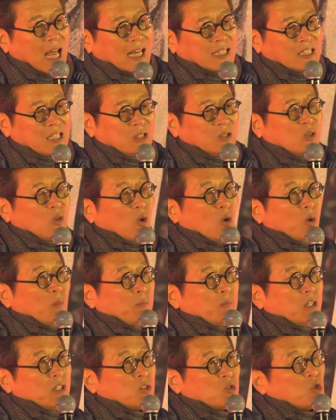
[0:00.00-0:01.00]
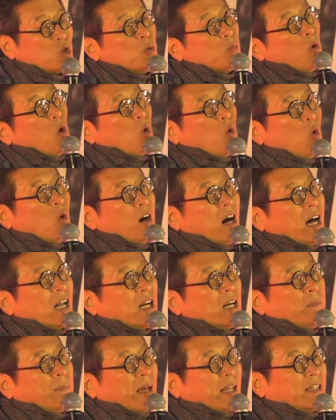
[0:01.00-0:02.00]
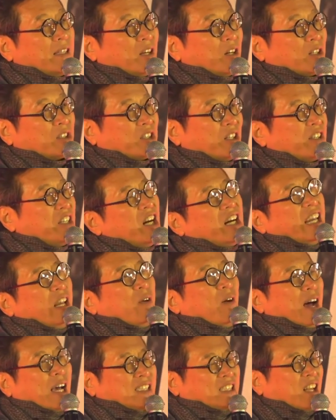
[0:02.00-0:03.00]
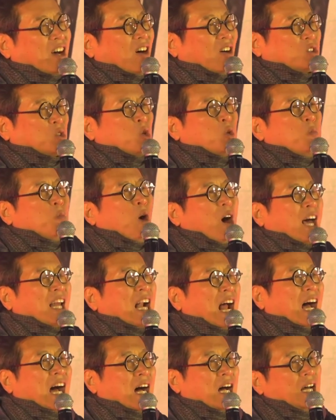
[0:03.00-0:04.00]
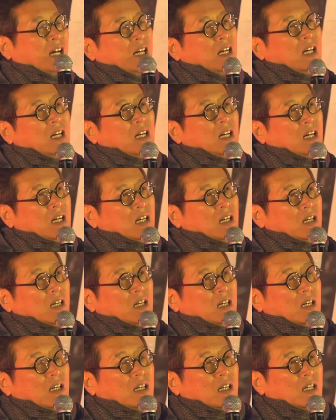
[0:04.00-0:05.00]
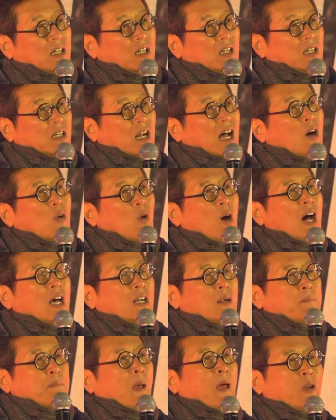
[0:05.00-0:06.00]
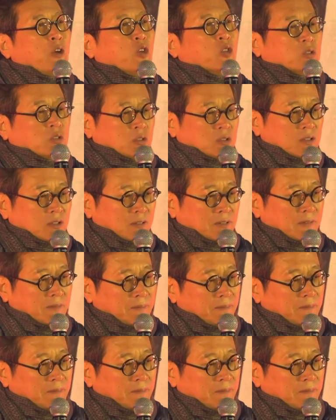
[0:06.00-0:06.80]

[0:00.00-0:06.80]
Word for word: 사진도 없는 추모 공간을 만들어서 여기 와서 추모하라 라고 하는 폐륜.